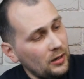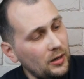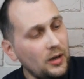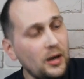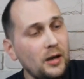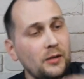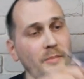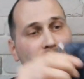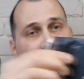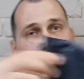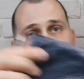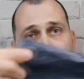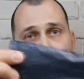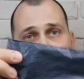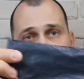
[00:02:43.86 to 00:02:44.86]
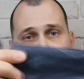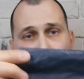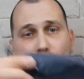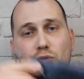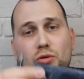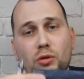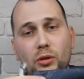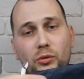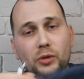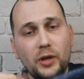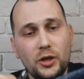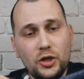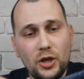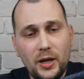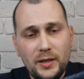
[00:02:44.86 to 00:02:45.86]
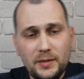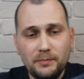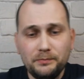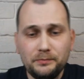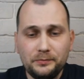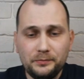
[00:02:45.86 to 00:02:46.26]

А, предлагаю вот эту сторону начать